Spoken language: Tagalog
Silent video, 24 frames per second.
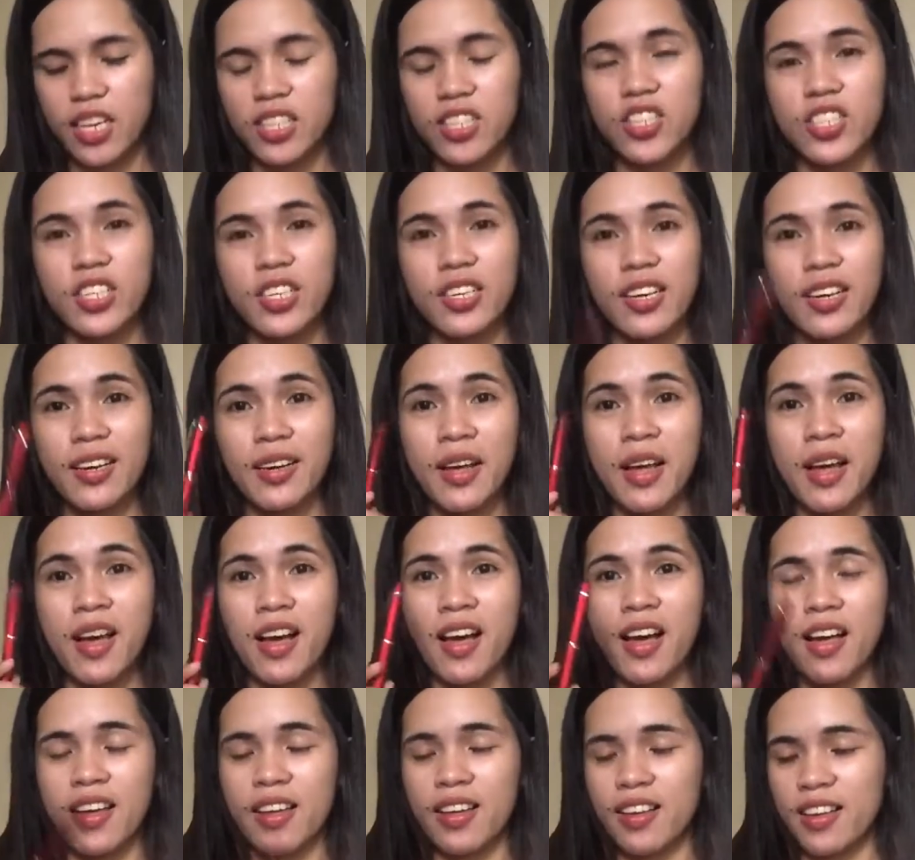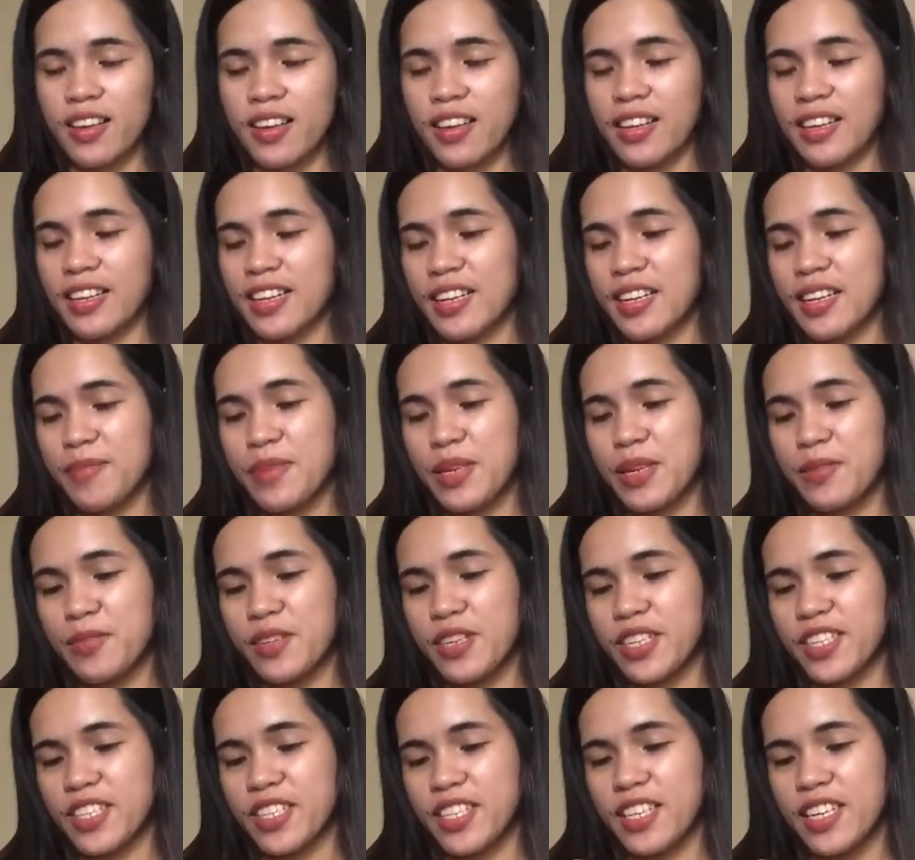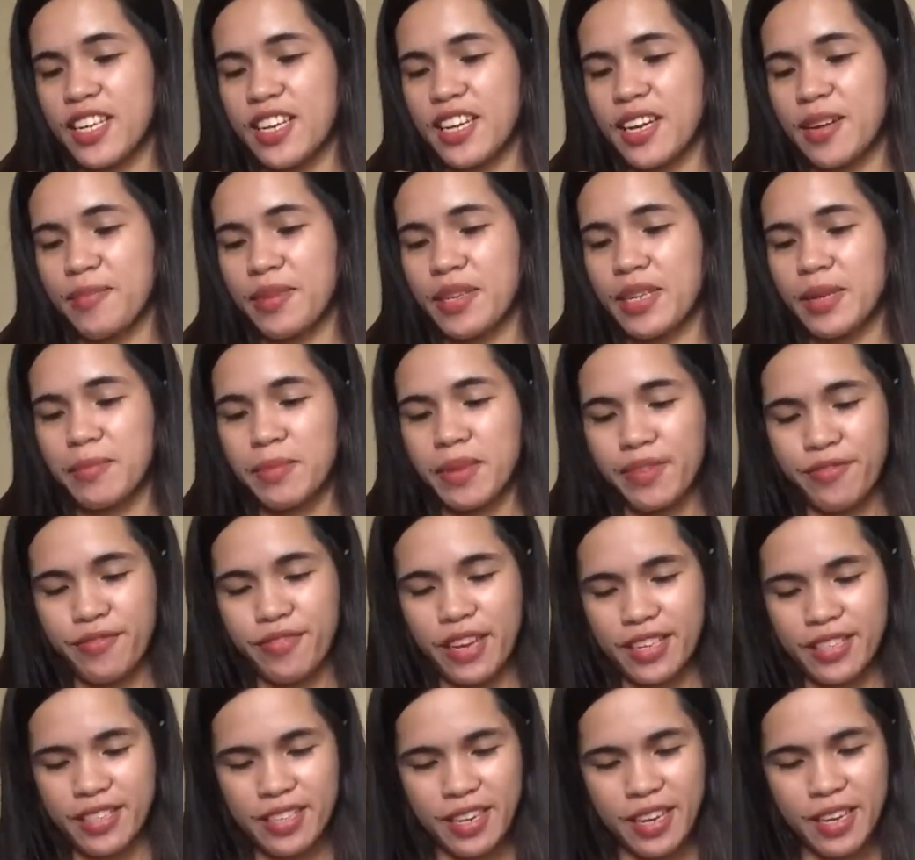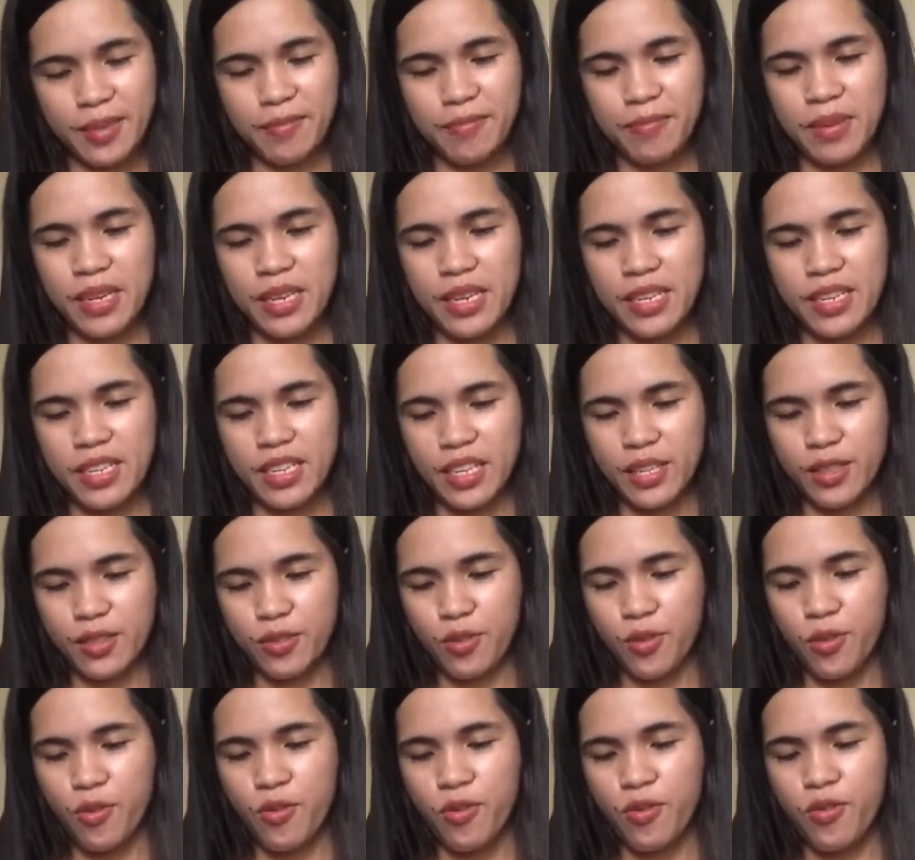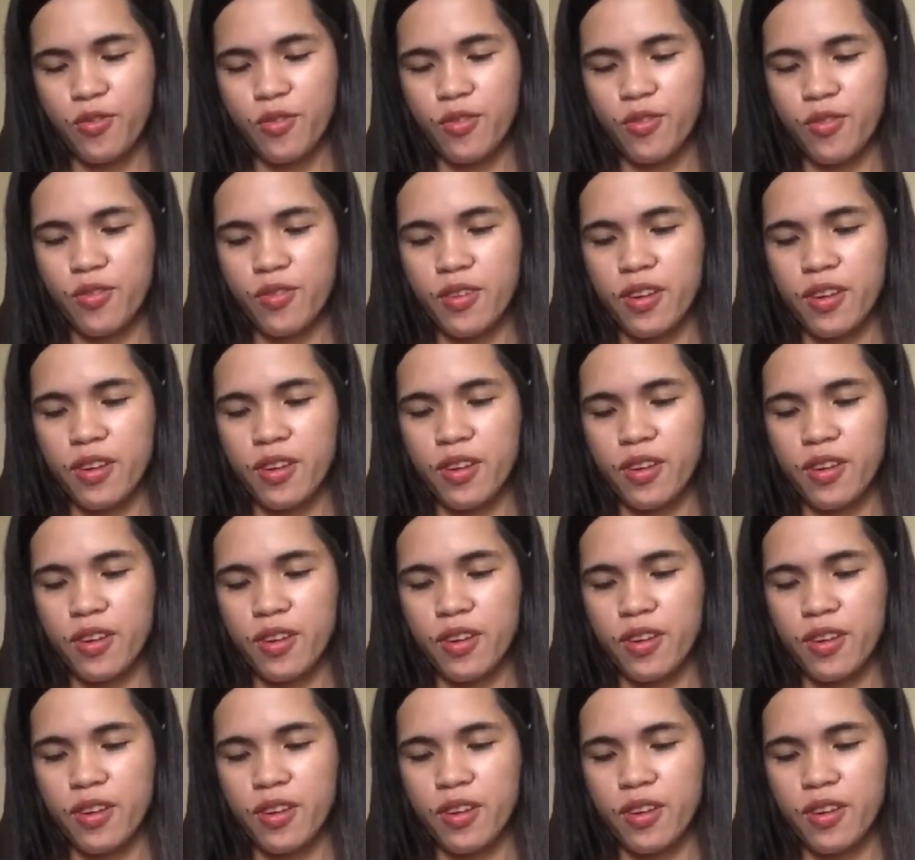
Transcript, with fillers: At saka, kagabi ko lang siya nalaman na may flashlight pala dito.